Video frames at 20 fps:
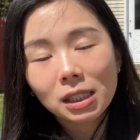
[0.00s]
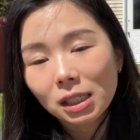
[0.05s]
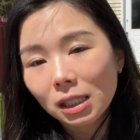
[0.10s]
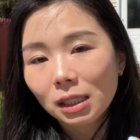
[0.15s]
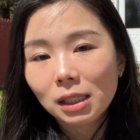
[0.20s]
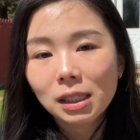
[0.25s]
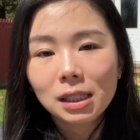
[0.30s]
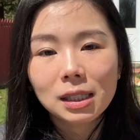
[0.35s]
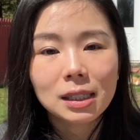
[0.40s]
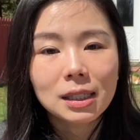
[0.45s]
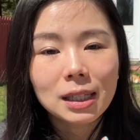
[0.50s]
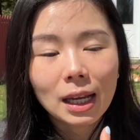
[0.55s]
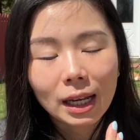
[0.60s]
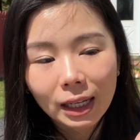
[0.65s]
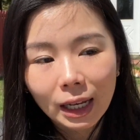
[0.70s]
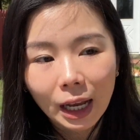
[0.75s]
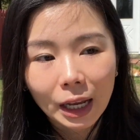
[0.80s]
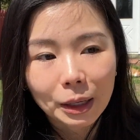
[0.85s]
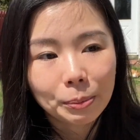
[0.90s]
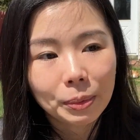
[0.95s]
策一直在
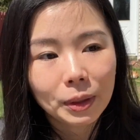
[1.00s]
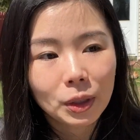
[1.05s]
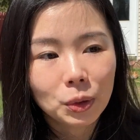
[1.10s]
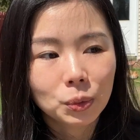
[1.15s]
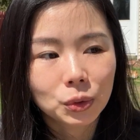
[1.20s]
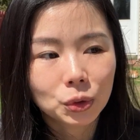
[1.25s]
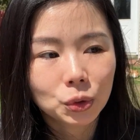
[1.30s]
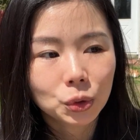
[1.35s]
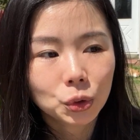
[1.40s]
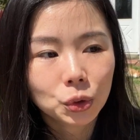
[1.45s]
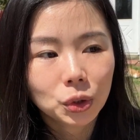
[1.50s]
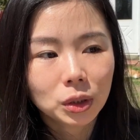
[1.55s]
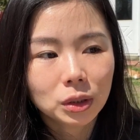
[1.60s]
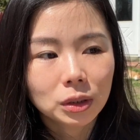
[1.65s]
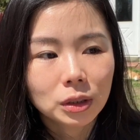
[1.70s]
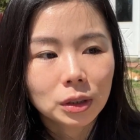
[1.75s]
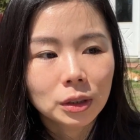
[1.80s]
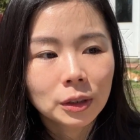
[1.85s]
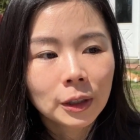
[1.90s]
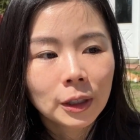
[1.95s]
改变，我就觉
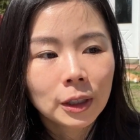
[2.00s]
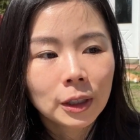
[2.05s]
得